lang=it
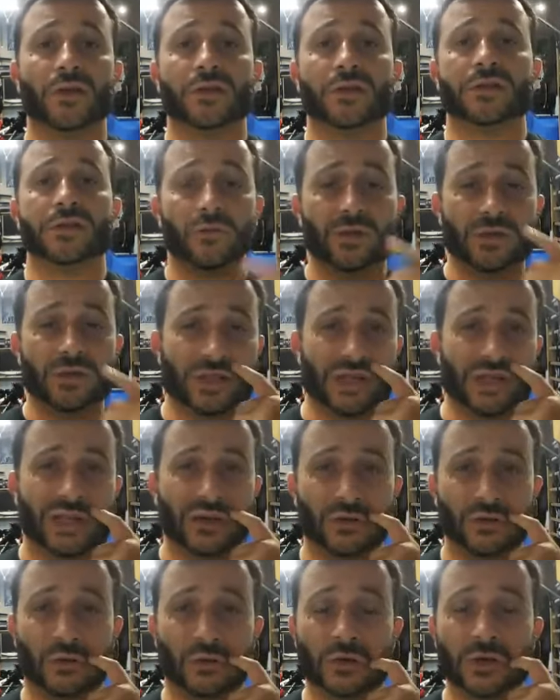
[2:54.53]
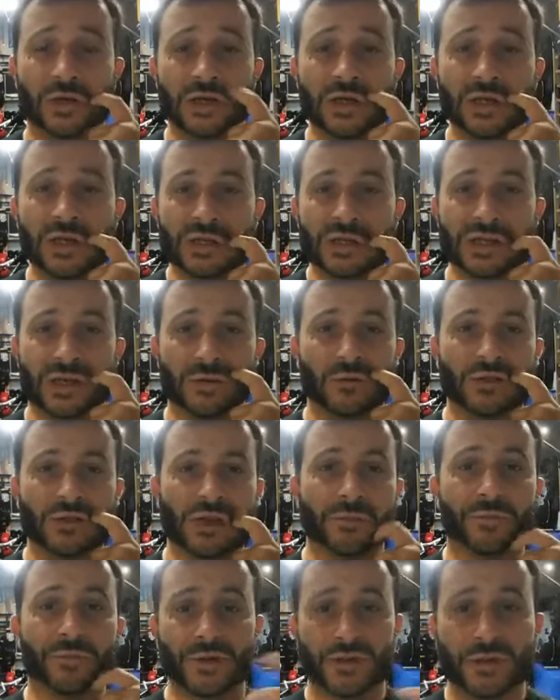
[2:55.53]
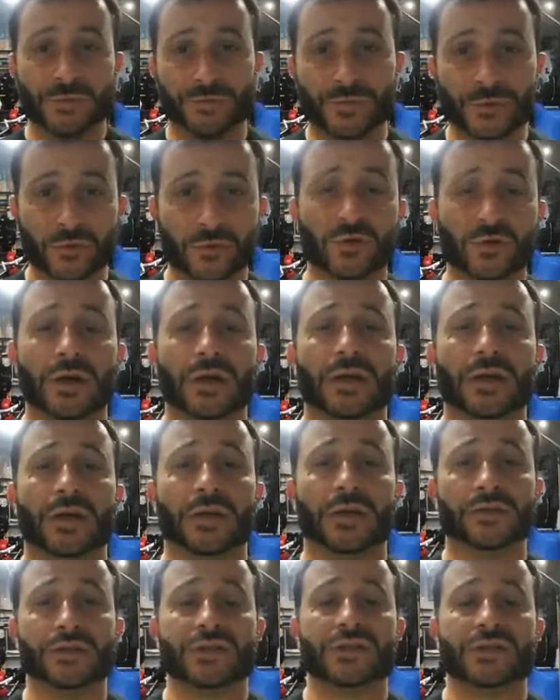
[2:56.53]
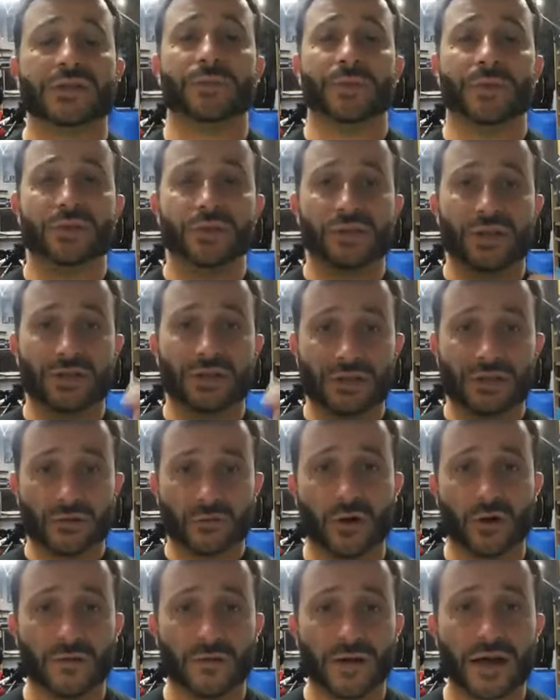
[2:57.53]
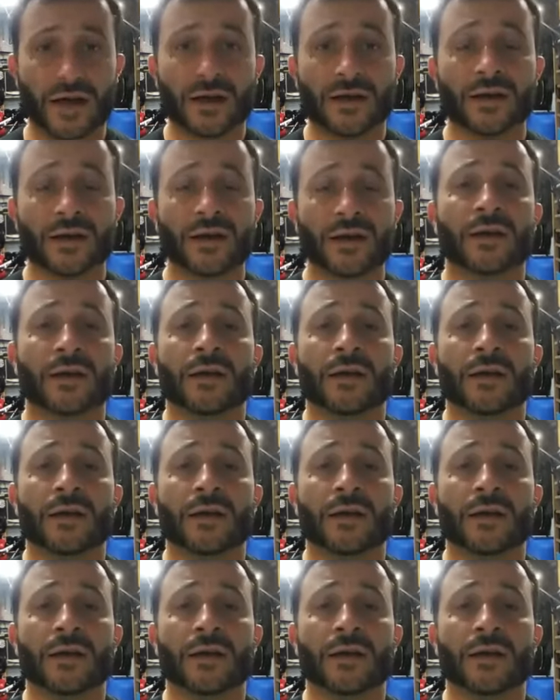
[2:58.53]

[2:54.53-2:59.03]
anzi quest'anno siamo sempre di più, eh, c'è sempre gente nuova.